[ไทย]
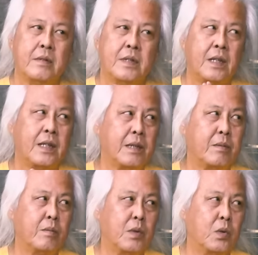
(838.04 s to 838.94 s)
ซึ่งนี้
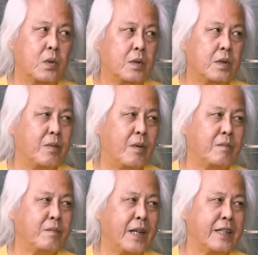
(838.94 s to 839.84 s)
ผมรู้ผม
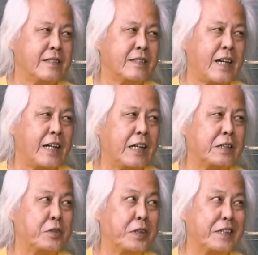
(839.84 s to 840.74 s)
เป็นช่างอิเล็
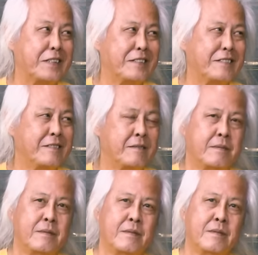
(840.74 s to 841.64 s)
กทรอนิกส์ครับ
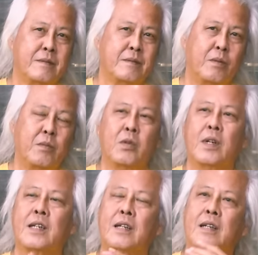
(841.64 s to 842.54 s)
ผมรู้
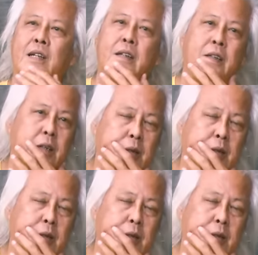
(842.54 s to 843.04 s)
แล้วเกิดอะไรขึ้น